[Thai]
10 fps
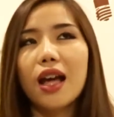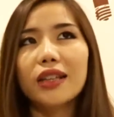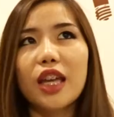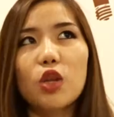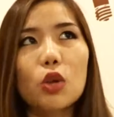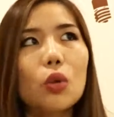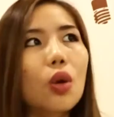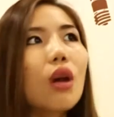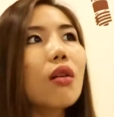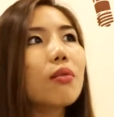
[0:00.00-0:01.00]
แต่อ
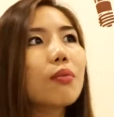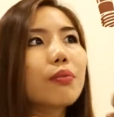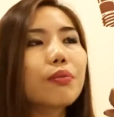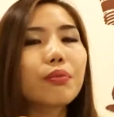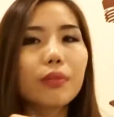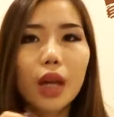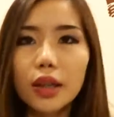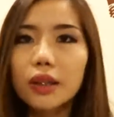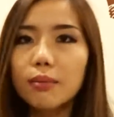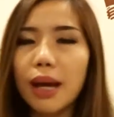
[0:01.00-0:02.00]
ยู่ๆก็
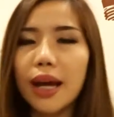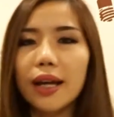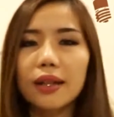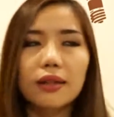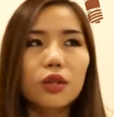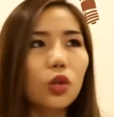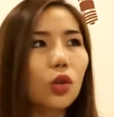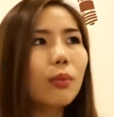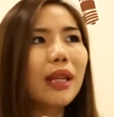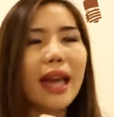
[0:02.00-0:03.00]
ฮึดมาอยู่ๆ
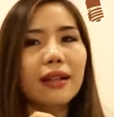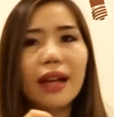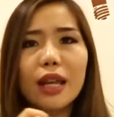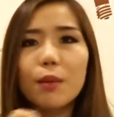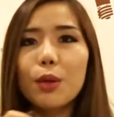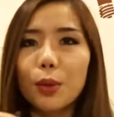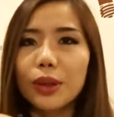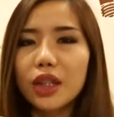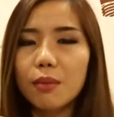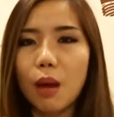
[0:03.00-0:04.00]
ก็มีแรงอะไรก็ไม่รู้ฮึ
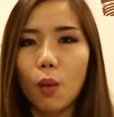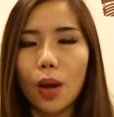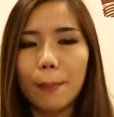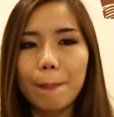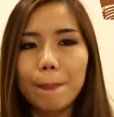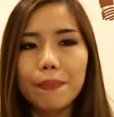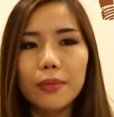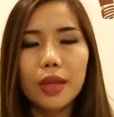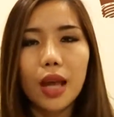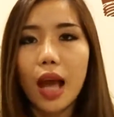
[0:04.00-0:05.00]
ดขึ้นมาบอกว่า
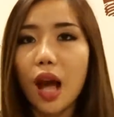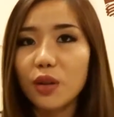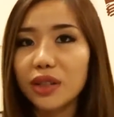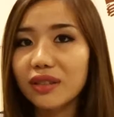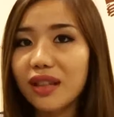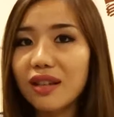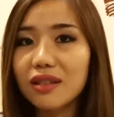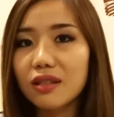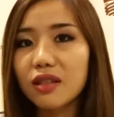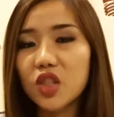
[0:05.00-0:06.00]
เอาสักตั้งห
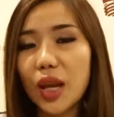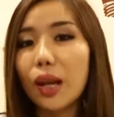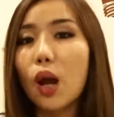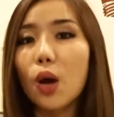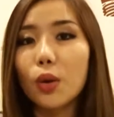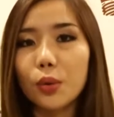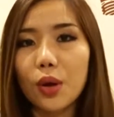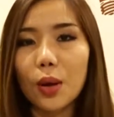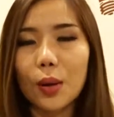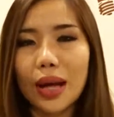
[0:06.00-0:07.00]
นึ่งฉันลองดูก่
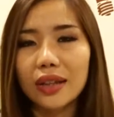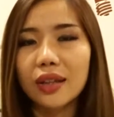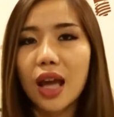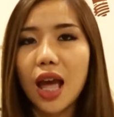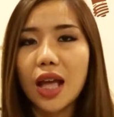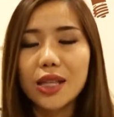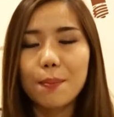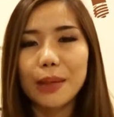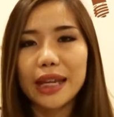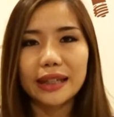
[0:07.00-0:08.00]
อนแล้วกันจะ
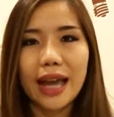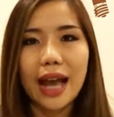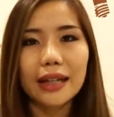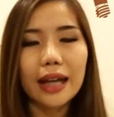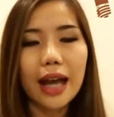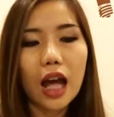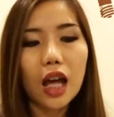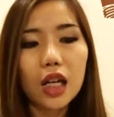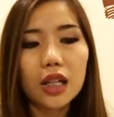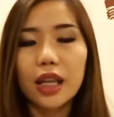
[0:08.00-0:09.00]
เปลี่ยนงานนะคะ
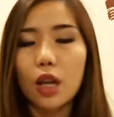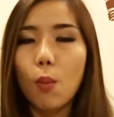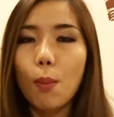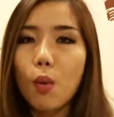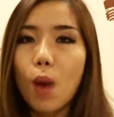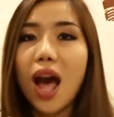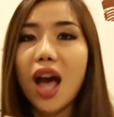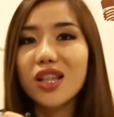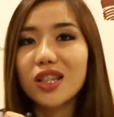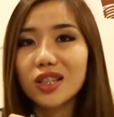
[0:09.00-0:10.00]
เขียนลงไปว่า
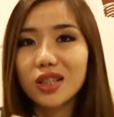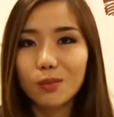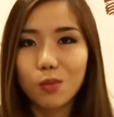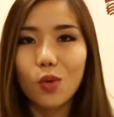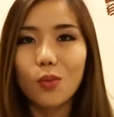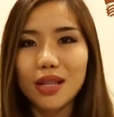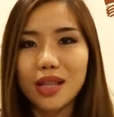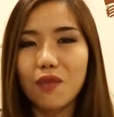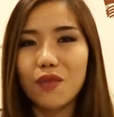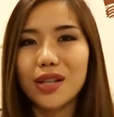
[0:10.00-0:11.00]
พูดภา
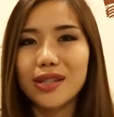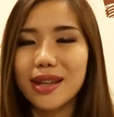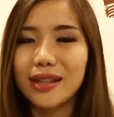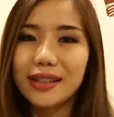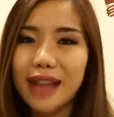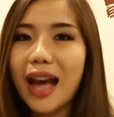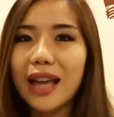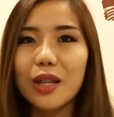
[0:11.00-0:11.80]
ษาฝรั่งเศสได้